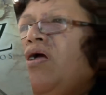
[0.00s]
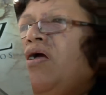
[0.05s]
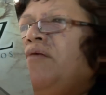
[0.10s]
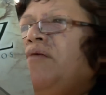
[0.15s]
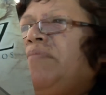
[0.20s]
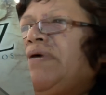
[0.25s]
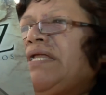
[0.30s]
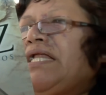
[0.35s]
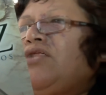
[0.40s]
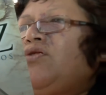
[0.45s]

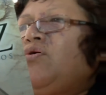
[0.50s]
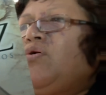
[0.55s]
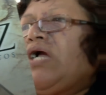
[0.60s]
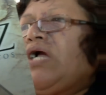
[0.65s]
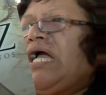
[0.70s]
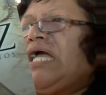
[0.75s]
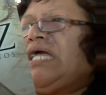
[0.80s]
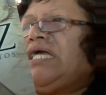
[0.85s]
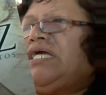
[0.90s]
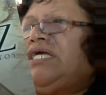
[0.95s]

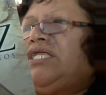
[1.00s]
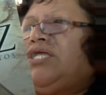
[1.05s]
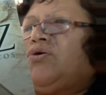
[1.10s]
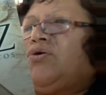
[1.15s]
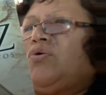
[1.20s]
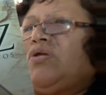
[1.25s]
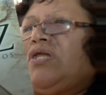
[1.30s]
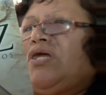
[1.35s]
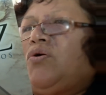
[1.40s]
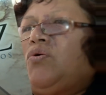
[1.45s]
mandamiento
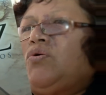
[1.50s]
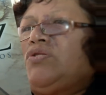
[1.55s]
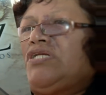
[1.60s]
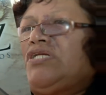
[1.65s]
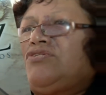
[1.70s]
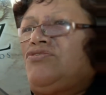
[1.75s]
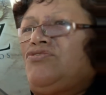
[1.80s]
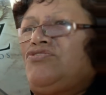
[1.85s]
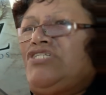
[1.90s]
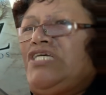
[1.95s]
porque
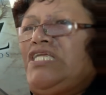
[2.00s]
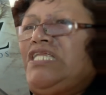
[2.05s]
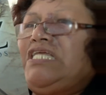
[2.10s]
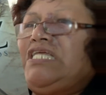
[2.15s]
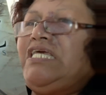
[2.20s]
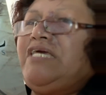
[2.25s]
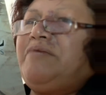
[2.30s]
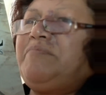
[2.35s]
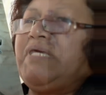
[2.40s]
habla del día